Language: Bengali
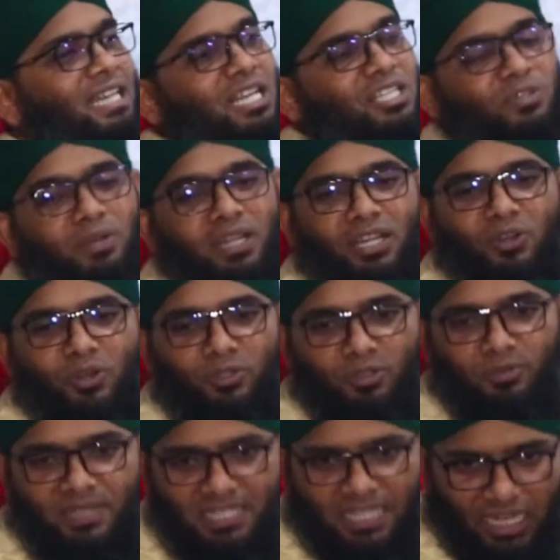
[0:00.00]
রাসুলের
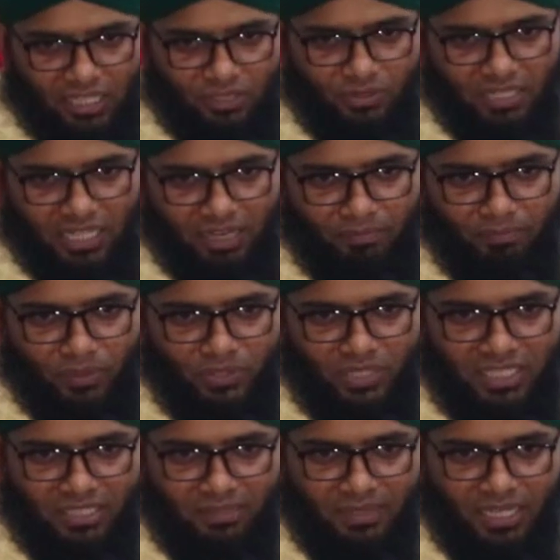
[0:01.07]
কদমে সালাতু সালাম
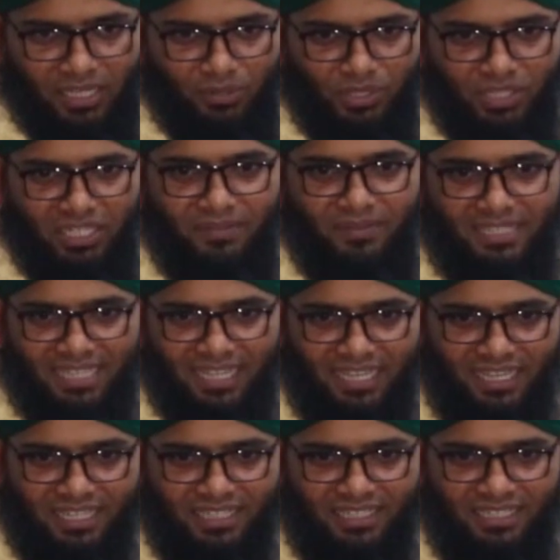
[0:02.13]
পৌঁছাইতে পেরে খুশি নেবে
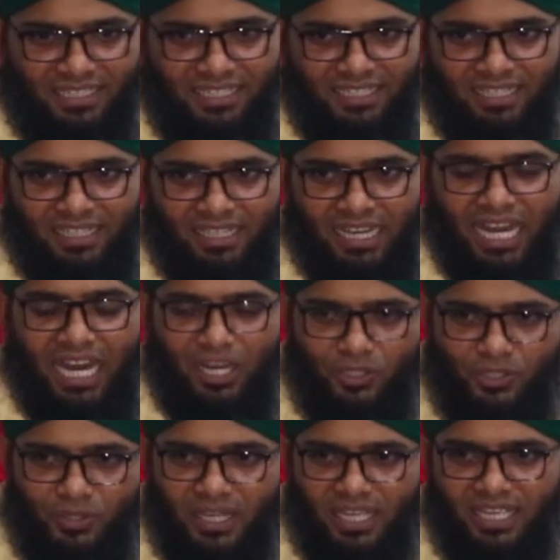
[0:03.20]
যার
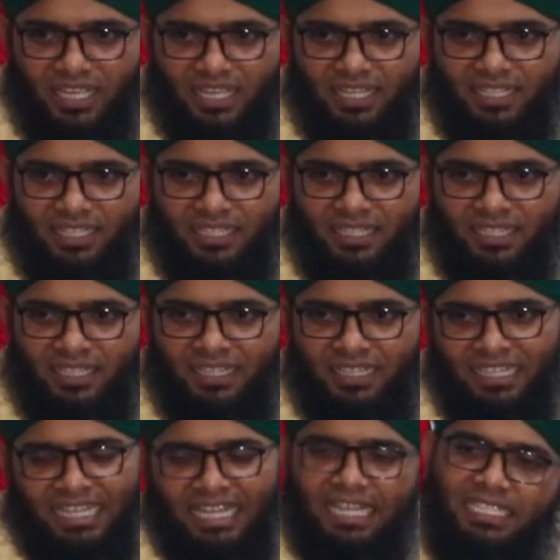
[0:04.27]
আরো জোরে
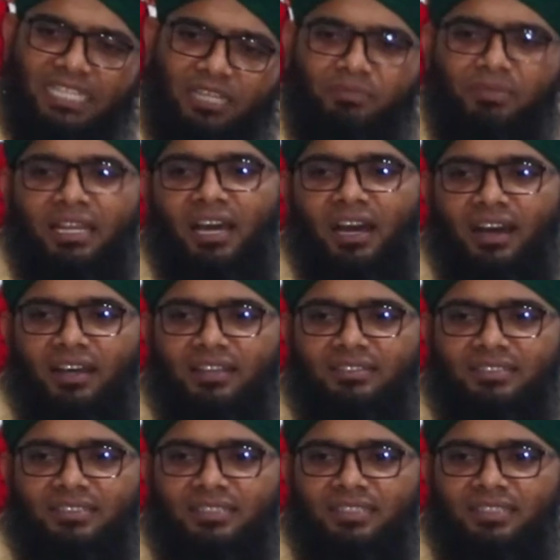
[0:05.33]
এটাই মিলাদ